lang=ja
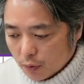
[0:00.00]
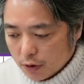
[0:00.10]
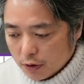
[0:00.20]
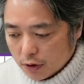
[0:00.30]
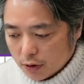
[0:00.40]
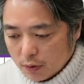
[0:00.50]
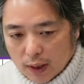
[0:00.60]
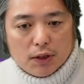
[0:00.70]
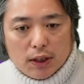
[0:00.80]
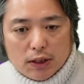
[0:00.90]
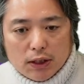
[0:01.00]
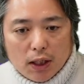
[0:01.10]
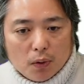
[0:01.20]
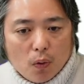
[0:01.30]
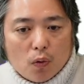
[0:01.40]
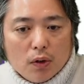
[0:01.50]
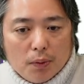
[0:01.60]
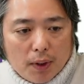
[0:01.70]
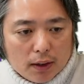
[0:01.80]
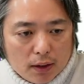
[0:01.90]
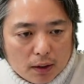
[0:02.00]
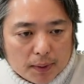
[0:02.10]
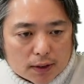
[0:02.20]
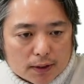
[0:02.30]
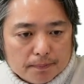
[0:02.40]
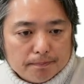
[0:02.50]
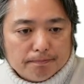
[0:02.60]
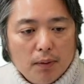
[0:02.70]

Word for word: 少しずつ。そして神経の方向に向かっていきます。